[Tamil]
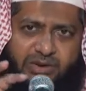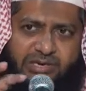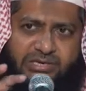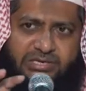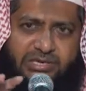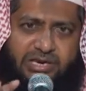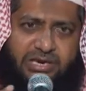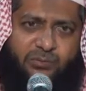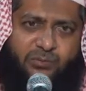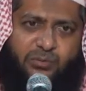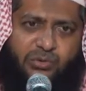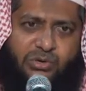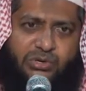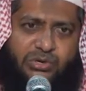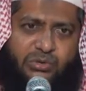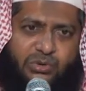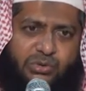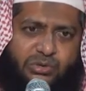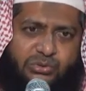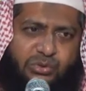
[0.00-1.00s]
வெற்றியை
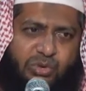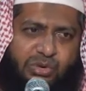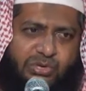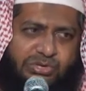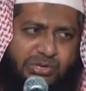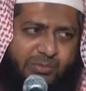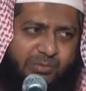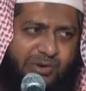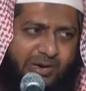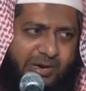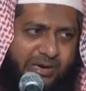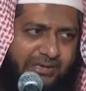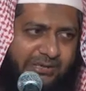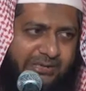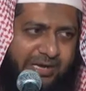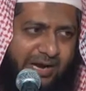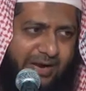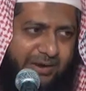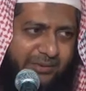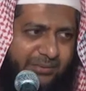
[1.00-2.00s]
போன்று ஒரு தோற்றம்
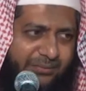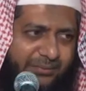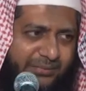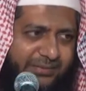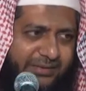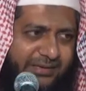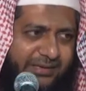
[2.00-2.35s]
கிடைத்தாலும்